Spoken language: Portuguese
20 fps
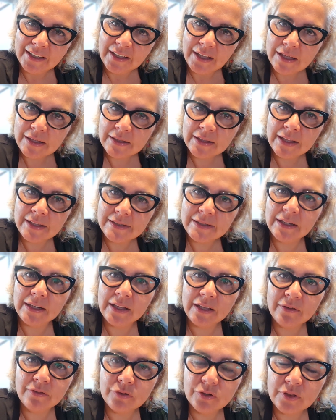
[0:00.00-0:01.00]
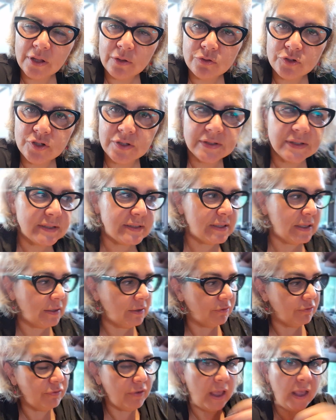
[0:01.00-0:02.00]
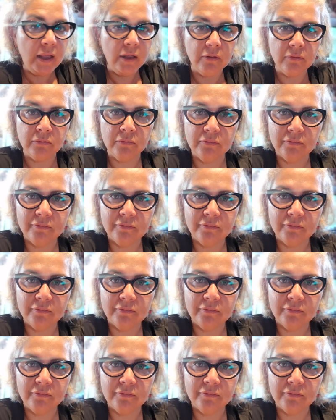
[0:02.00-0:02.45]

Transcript: E nesse livro, Deus diz assim: vem,